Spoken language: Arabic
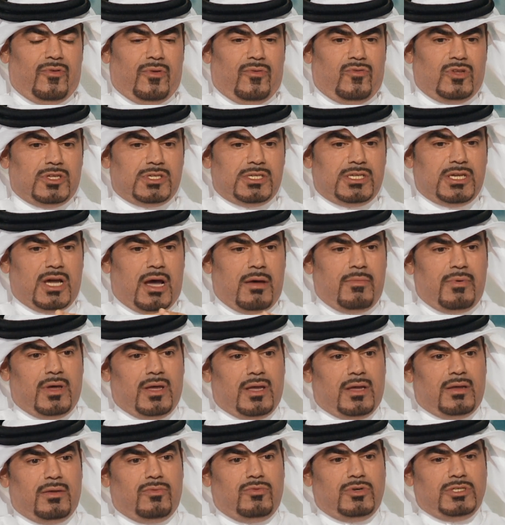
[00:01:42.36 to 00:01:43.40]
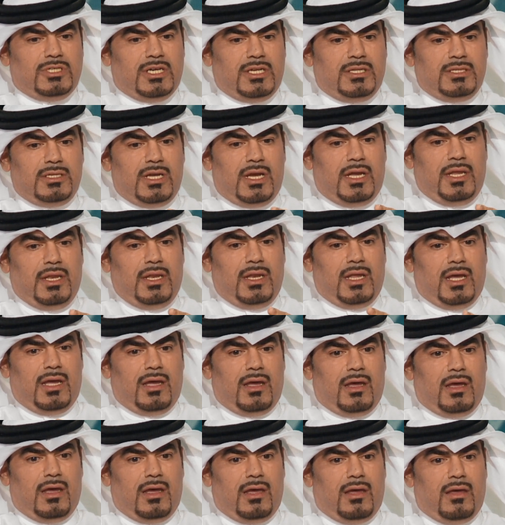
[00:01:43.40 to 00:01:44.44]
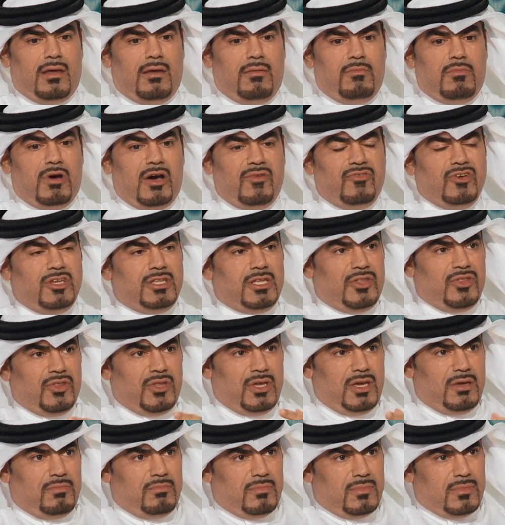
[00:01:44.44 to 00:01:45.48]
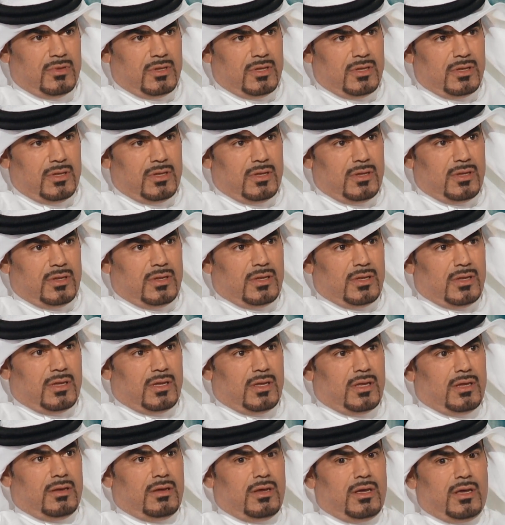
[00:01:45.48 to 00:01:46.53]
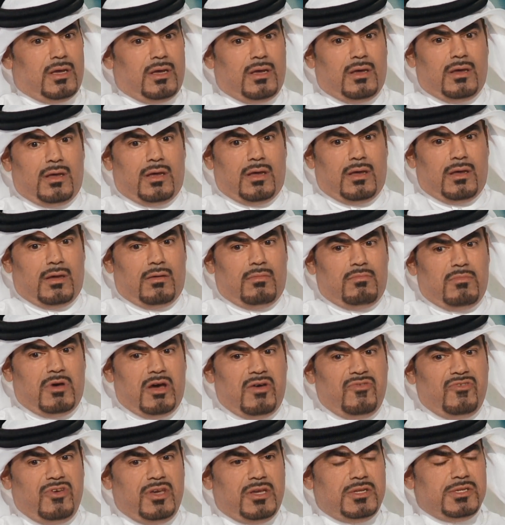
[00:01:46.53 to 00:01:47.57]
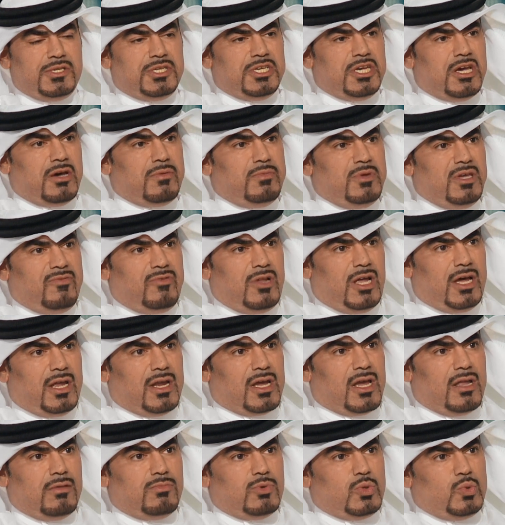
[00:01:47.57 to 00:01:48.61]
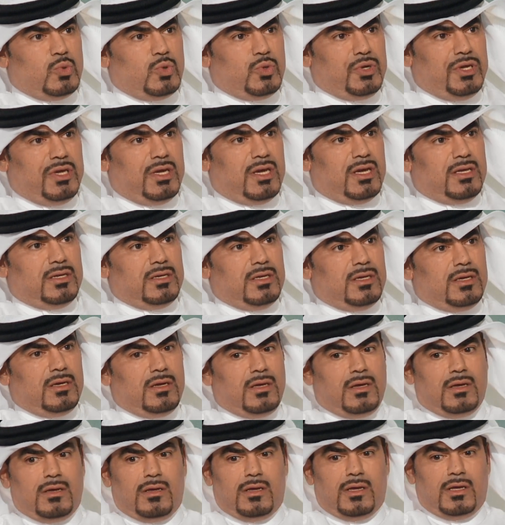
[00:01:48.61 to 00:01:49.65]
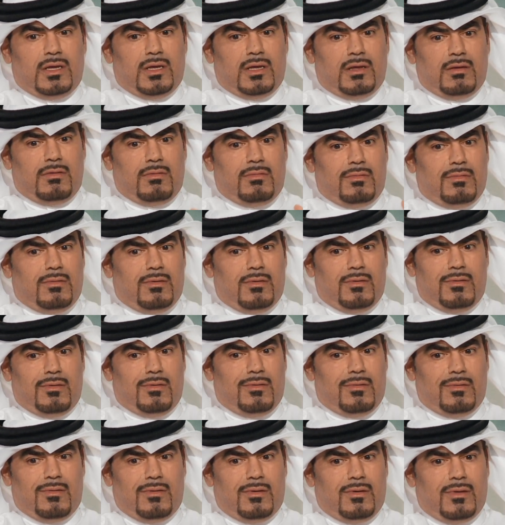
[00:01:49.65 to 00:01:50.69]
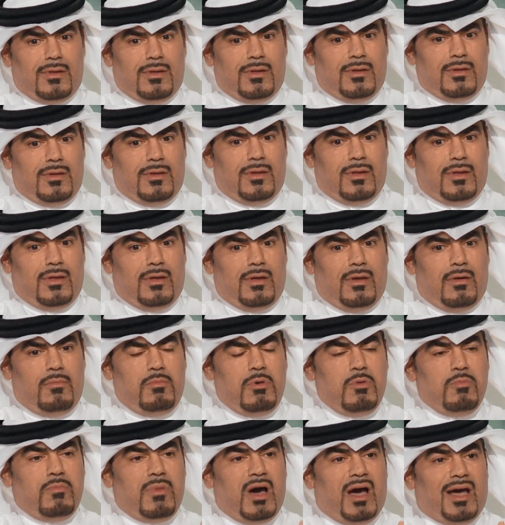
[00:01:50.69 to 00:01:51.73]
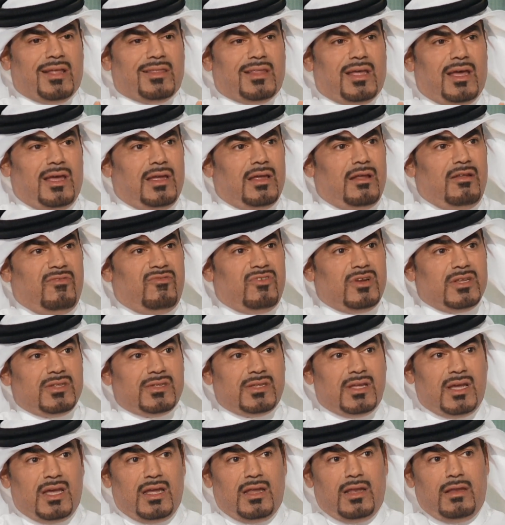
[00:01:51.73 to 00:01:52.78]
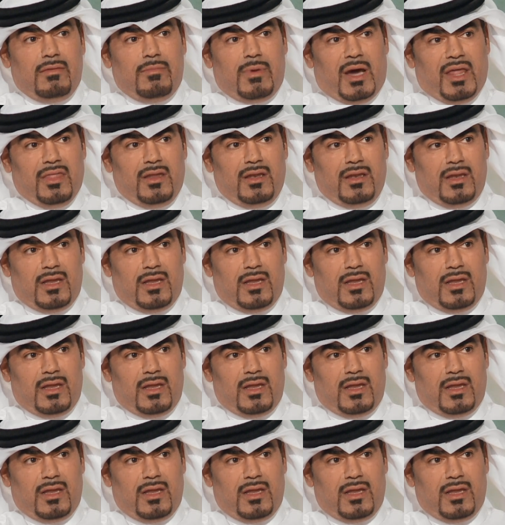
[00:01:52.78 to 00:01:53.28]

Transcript: في السابق وجدنا أن ما في تنظيم آه ما في انسيابية في الحركة المرورية آه، مما أعطى الفرصة لبعض